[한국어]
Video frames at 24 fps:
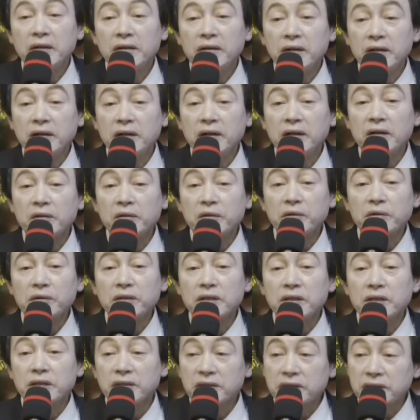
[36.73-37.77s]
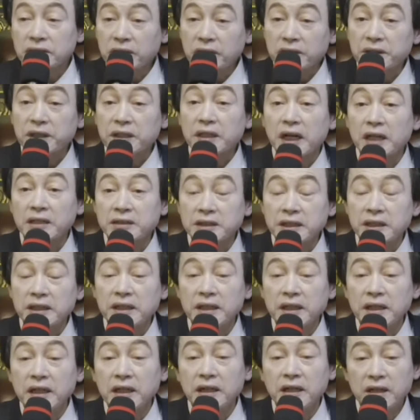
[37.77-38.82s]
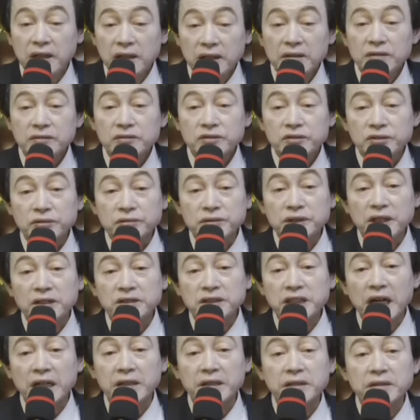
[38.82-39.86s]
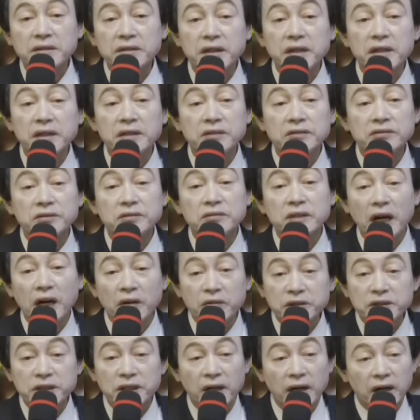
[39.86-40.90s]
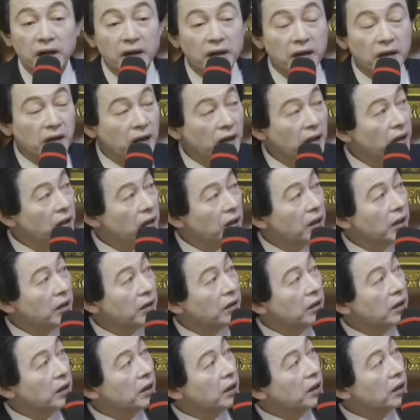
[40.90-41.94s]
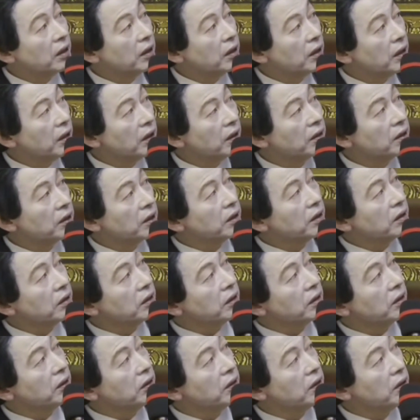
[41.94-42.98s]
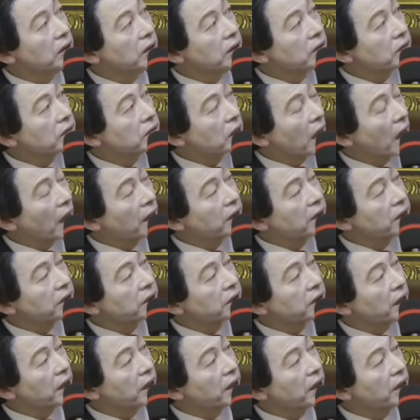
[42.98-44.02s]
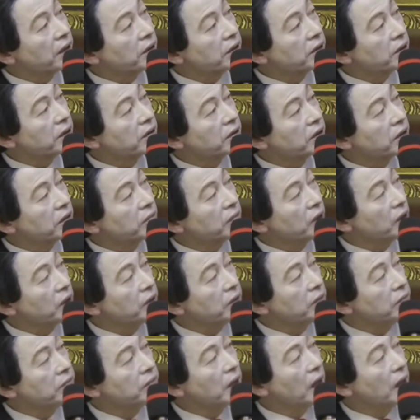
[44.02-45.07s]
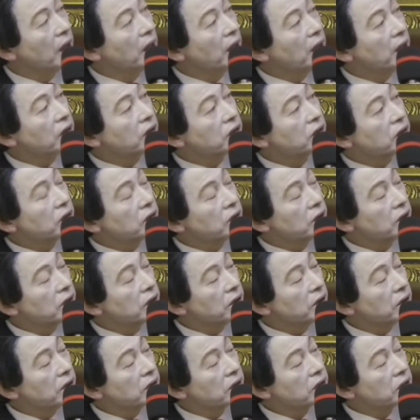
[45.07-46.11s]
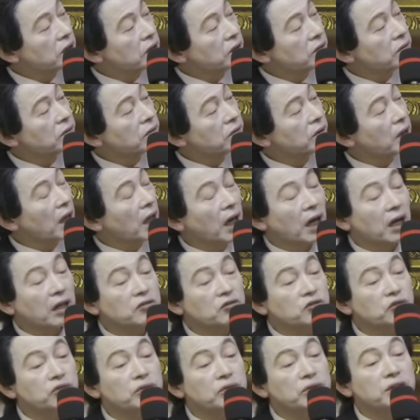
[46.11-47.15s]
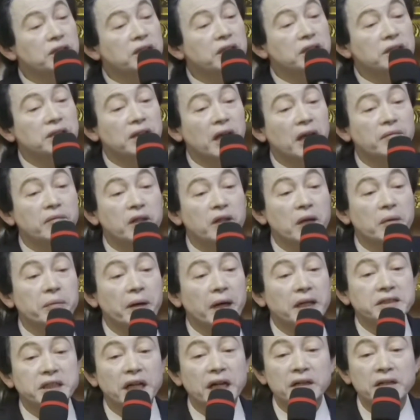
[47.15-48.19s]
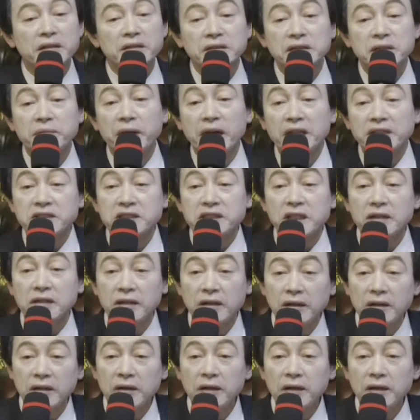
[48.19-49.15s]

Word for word: 어, 우, 여덟 가지 중력, 자력, 권력 쭉 나오죠? 에, 예, 이 자연계의 이런 힘은 이 지구가 중력 때문에 발생하는 것이 많죠?